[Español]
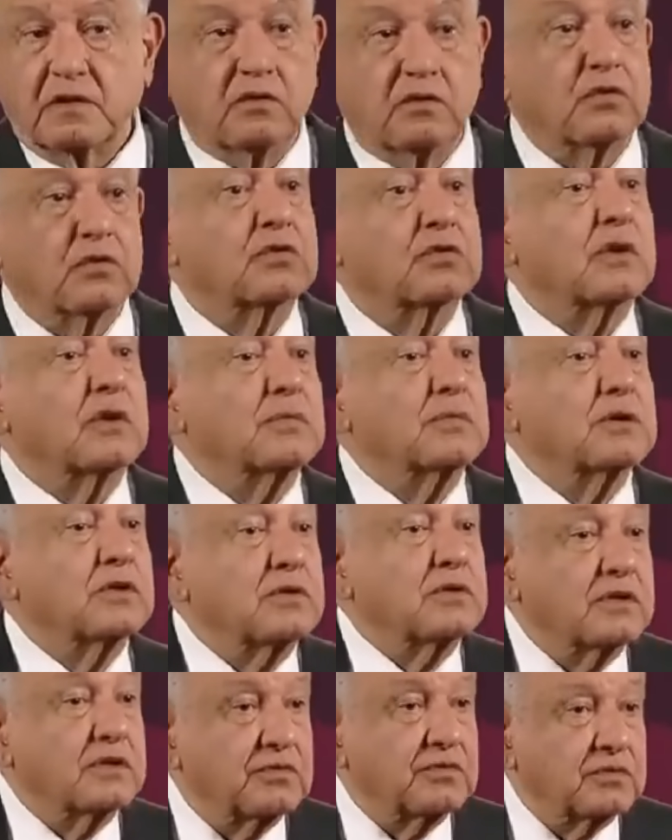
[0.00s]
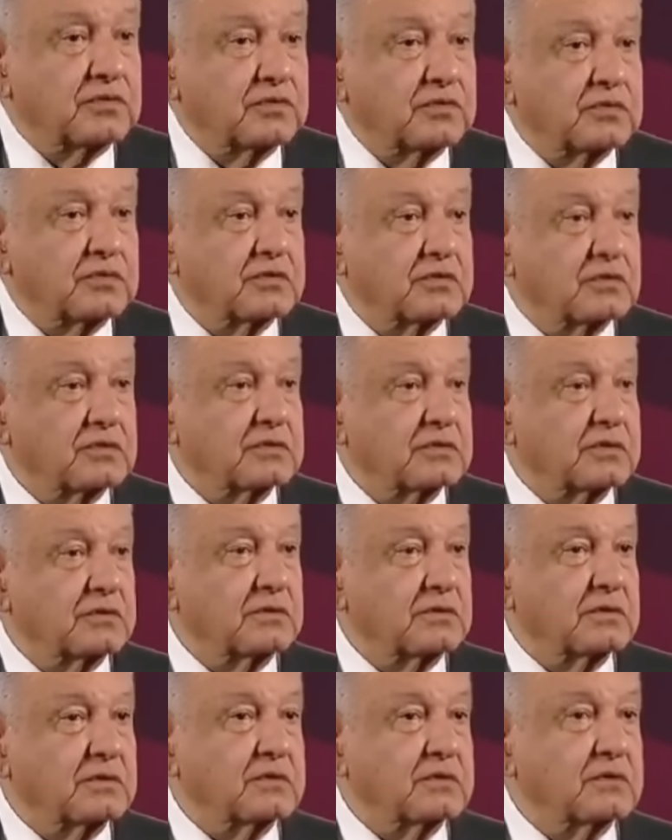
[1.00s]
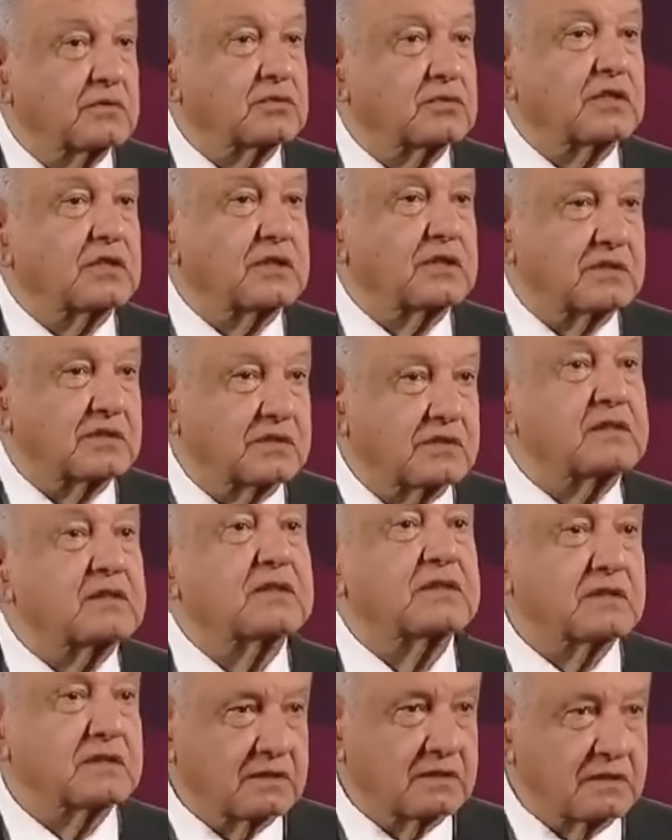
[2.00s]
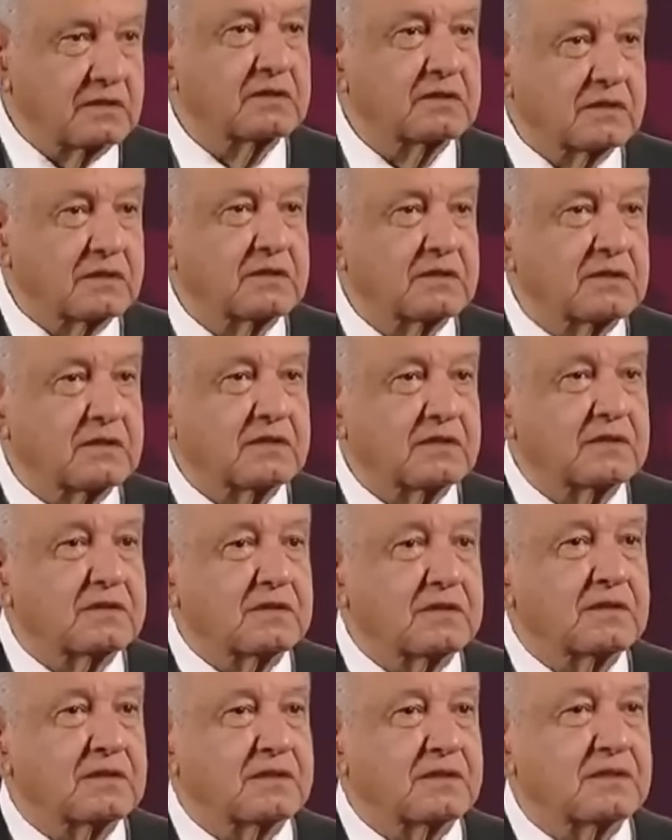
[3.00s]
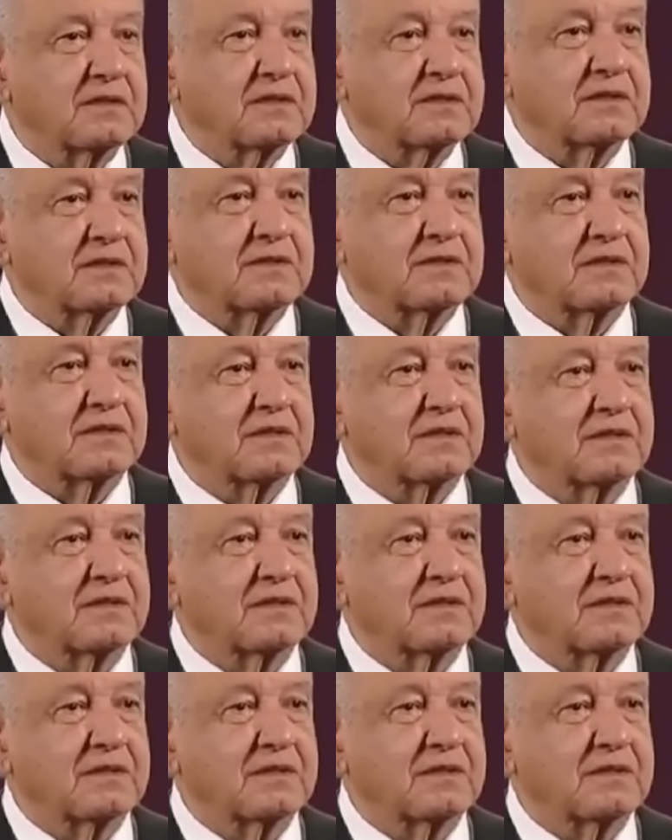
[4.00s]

y los camarógrafos, ustedes, ¿eh? Este,